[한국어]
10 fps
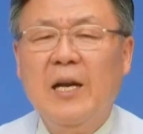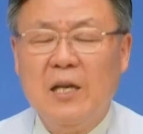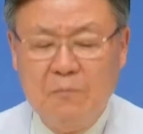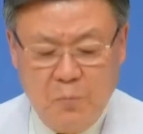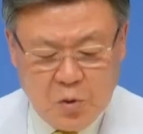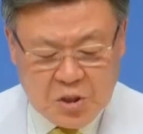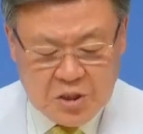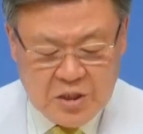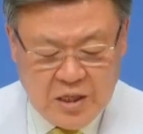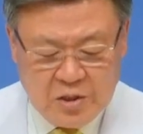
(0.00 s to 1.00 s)
하나님
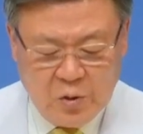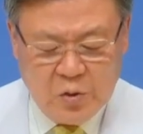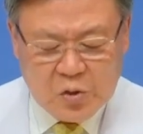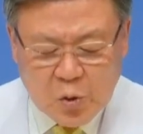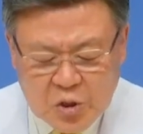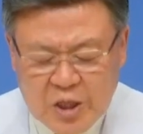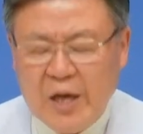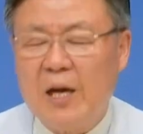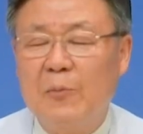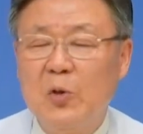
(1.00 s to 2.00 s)
보시기에도 좋지
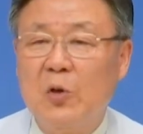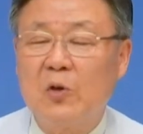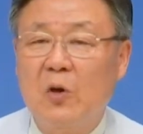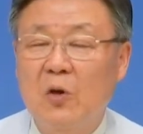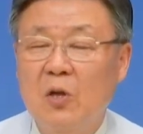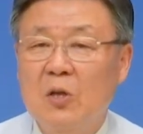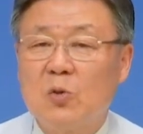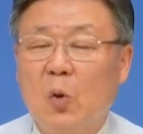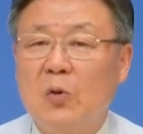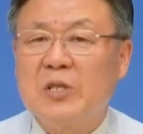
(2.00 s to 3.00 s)
않아 보였고
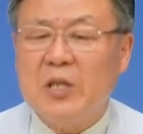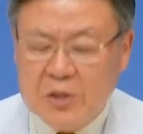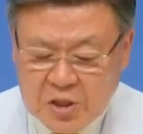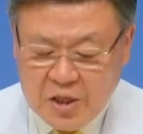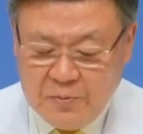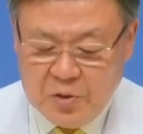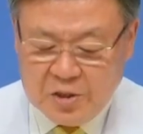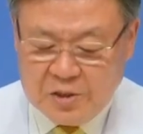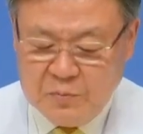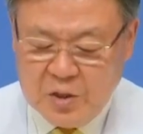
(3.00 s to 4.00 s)
또 쓸쓸해
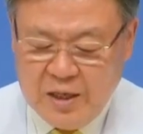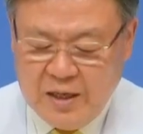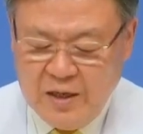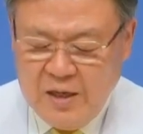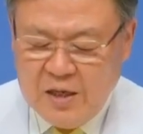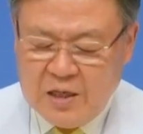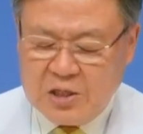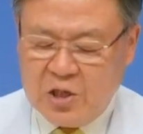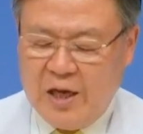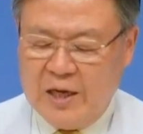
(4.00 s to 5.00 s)
보였습니다.
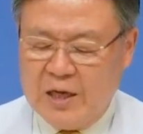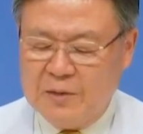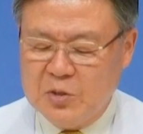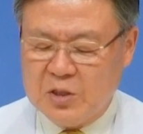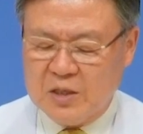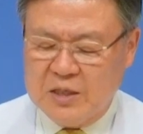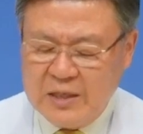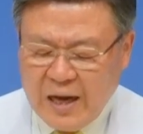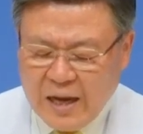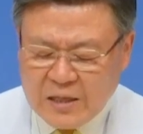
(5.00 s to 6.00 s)
그래서 하나님은
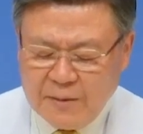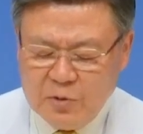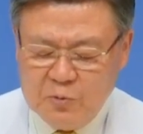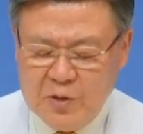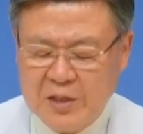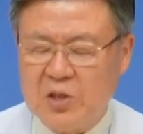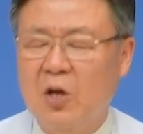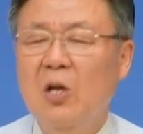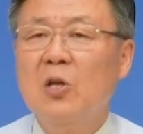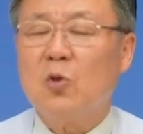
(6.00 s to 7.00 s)
그 아담을
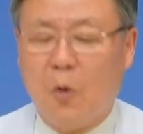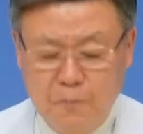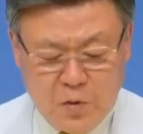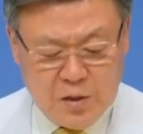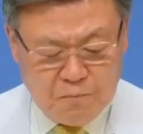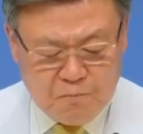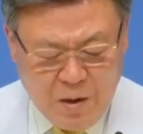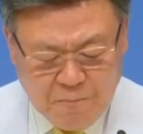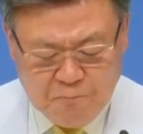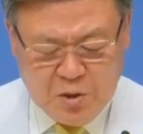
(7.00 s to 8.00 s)
위해서 돕는
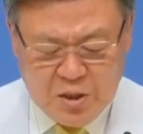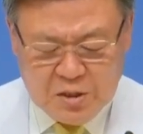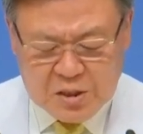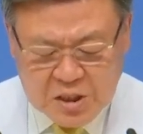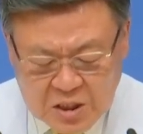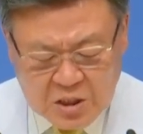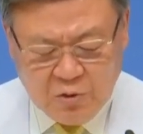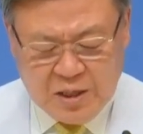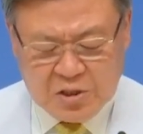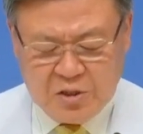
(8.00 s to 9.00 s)
배필을
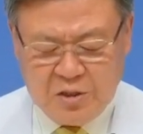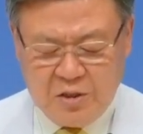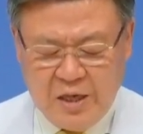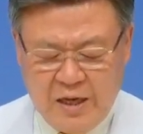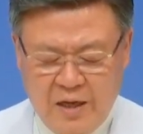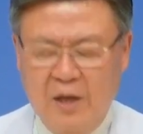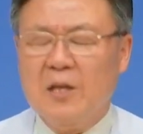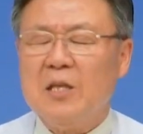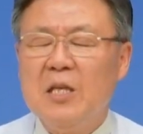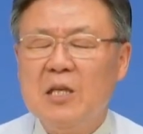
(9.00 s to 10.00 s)
짓기로 하셨는데
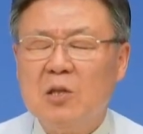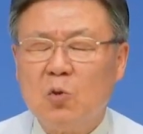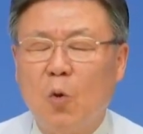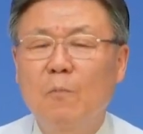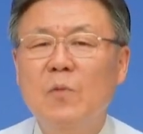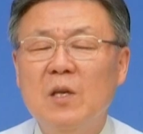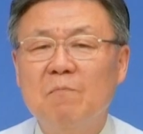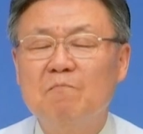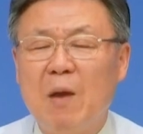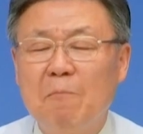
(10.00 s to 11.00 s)
이
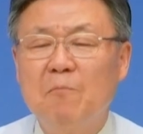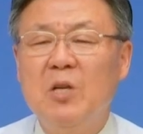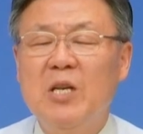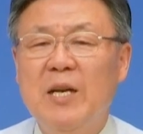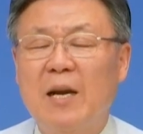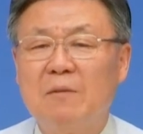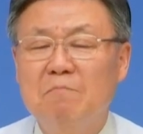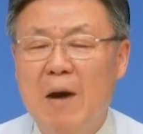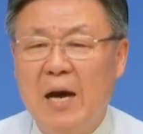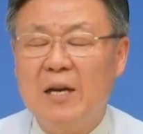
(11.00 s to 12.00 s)
돕는 배필이라는
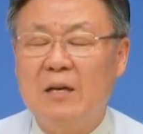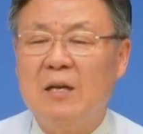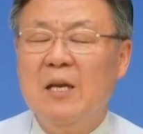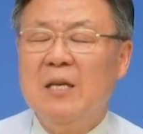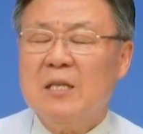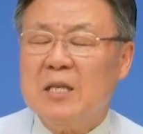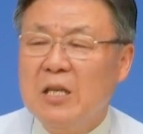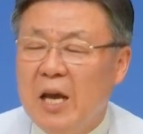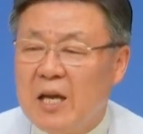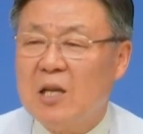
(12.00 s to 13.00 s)
말을
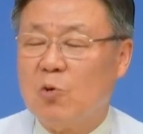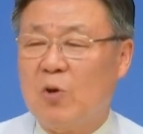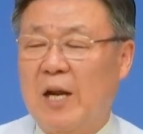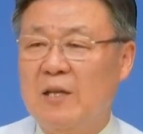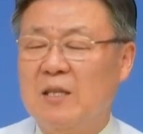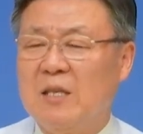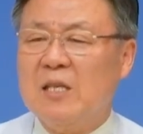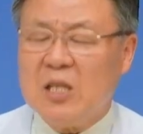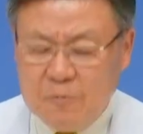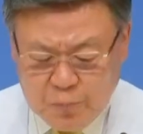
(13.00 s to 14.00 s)
큰에게도라는
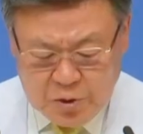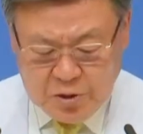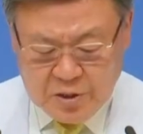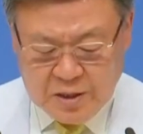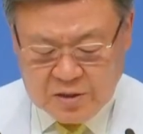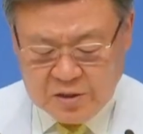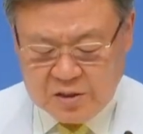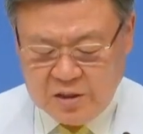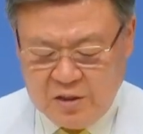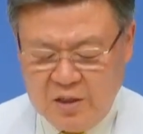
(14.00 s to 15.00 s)
히브리어의
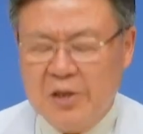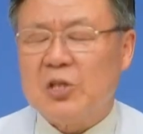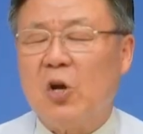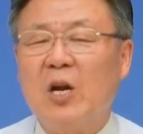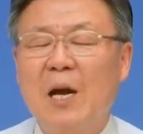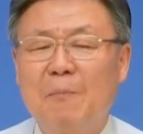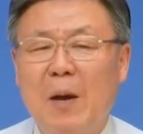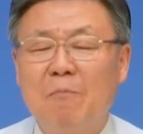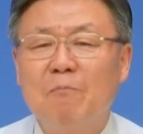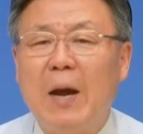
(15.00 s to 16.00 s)
뜻은
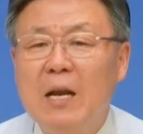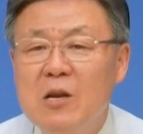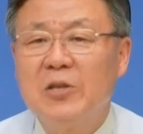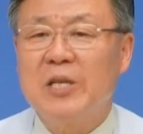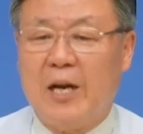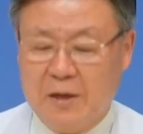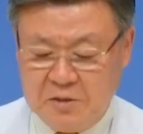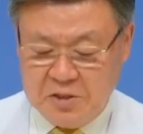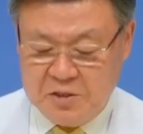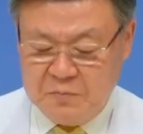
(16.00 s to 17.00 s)
적합한
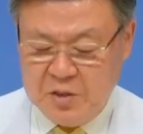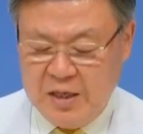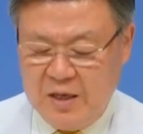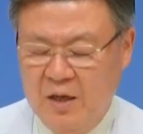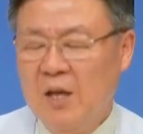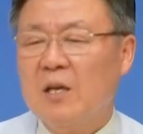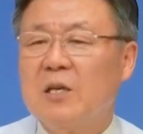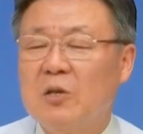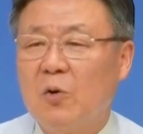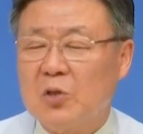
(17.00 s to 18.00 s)
반려자라는 뜻입니다.
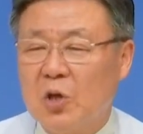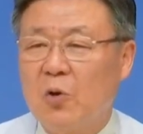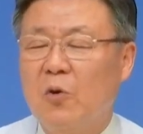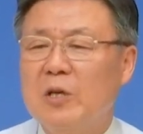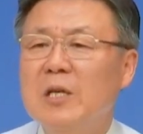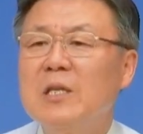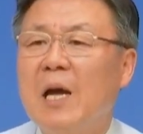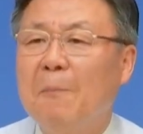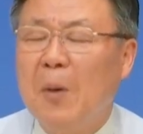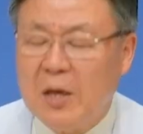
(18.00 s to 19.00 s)
그리고 서로
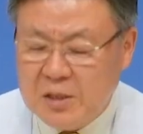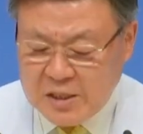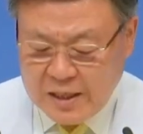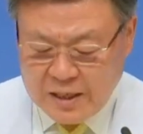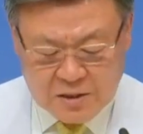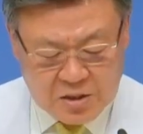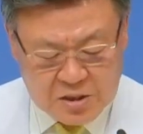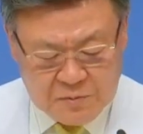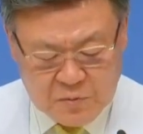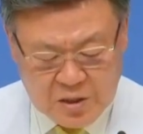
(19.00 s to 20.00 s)
응답하는 자라는
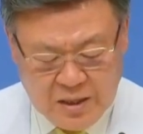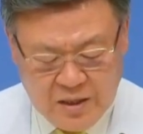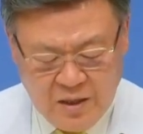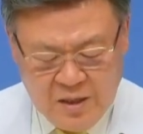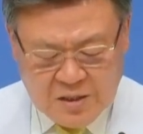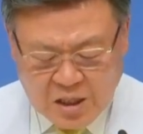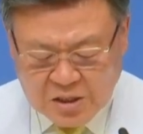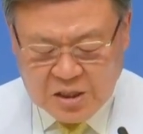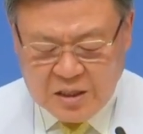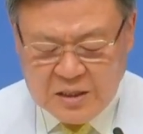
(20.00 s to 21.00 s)
뜻입니다.
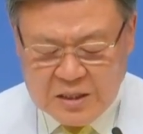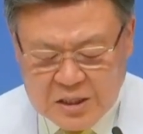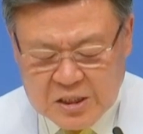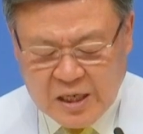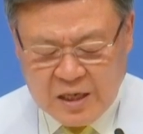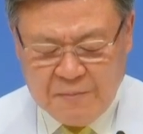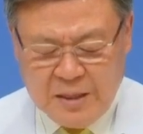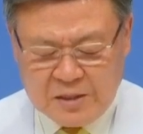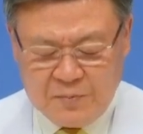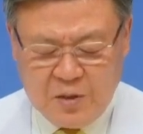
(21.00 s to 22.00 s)
창세기 2장의
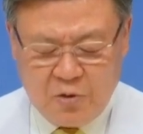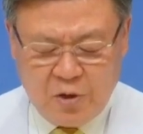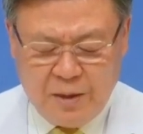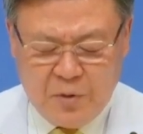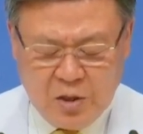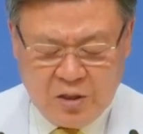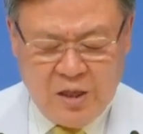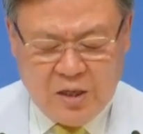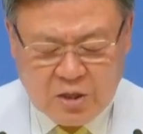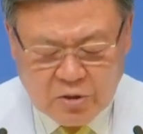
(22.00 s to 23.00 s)
말씀대로라면
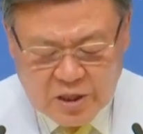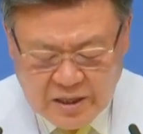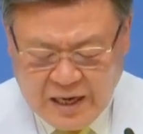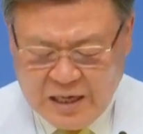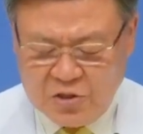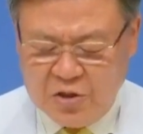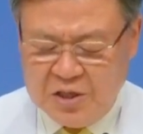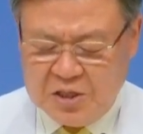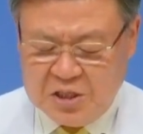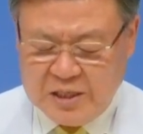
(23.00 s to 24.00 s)
그렇게
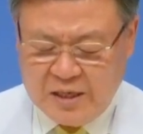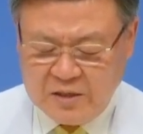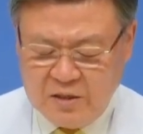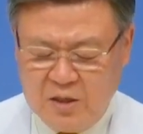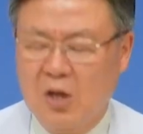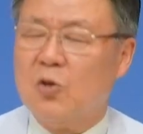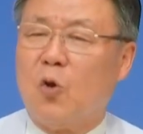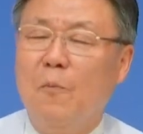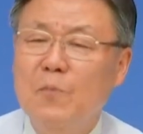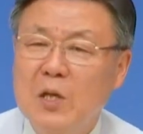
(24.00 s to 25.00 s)
가정의 시작은
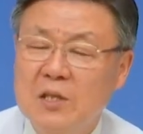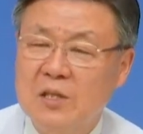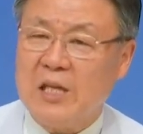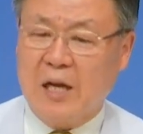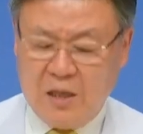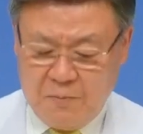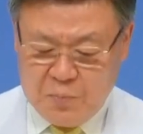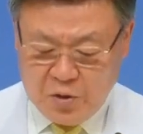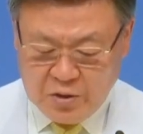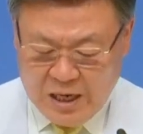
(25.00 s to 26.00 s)
돕는
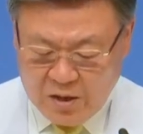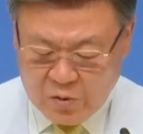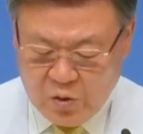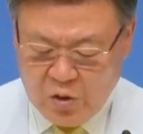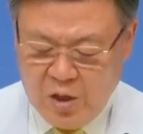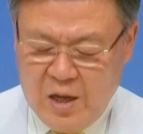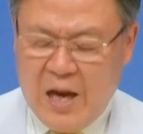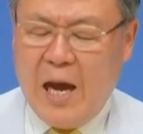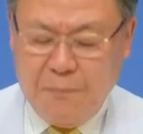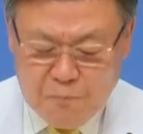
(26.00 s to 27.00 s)
상대편하고
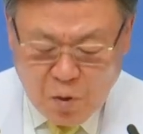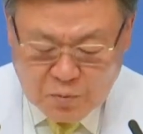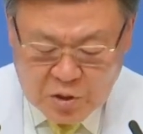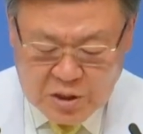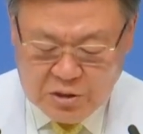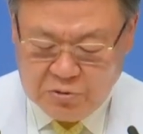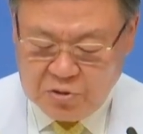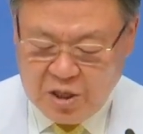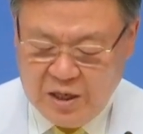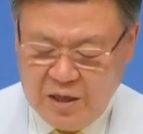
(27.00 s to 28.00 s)
한 몸을
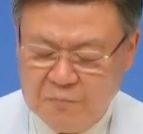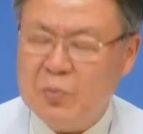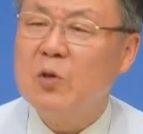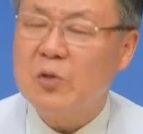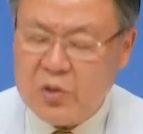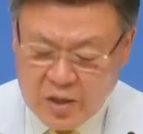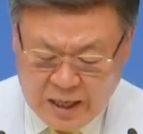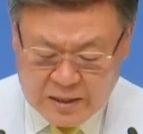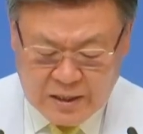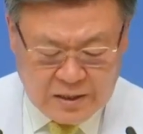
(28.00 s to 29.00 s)
이룰 때 비로소
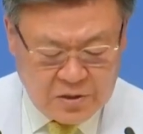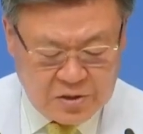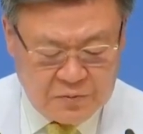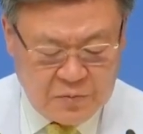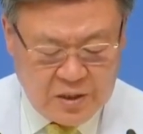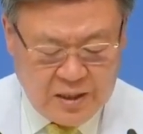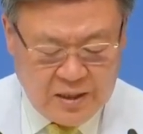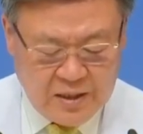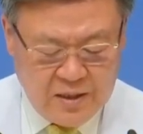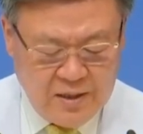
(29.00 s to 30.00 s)
가능한 것입니다.